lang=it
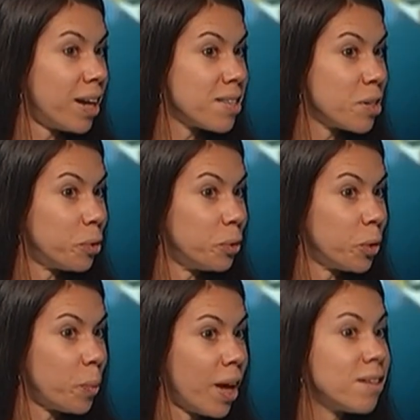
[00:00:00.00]
Tutto si può
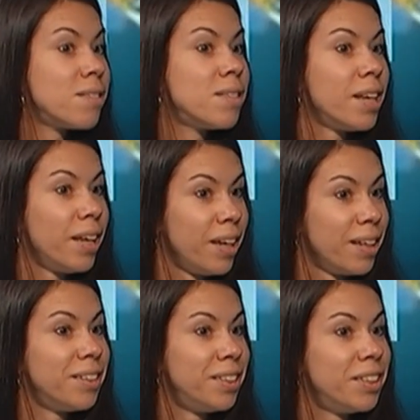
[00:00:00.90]
fare? Sì,
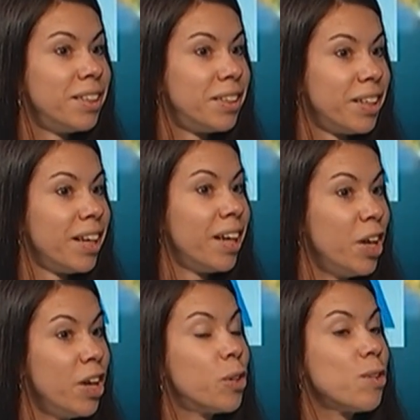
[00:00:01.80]
eh, sì, insomma, sì, sì,
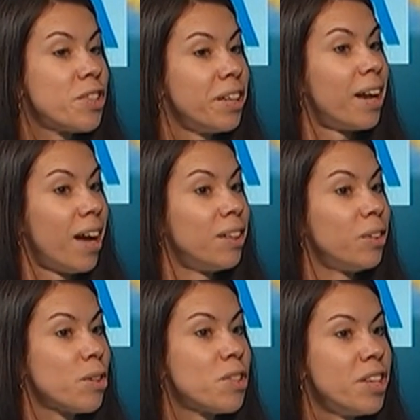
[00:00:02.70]

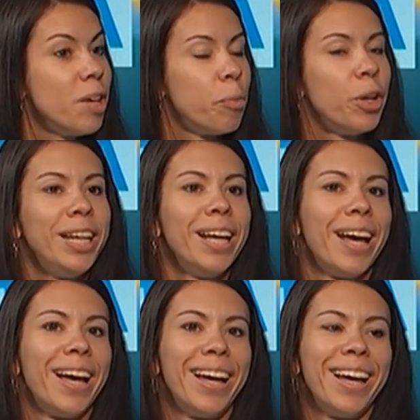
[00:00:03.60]
Considerando, Beh, sì,
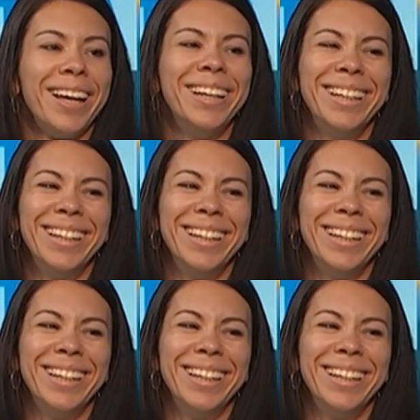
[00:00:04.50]
è...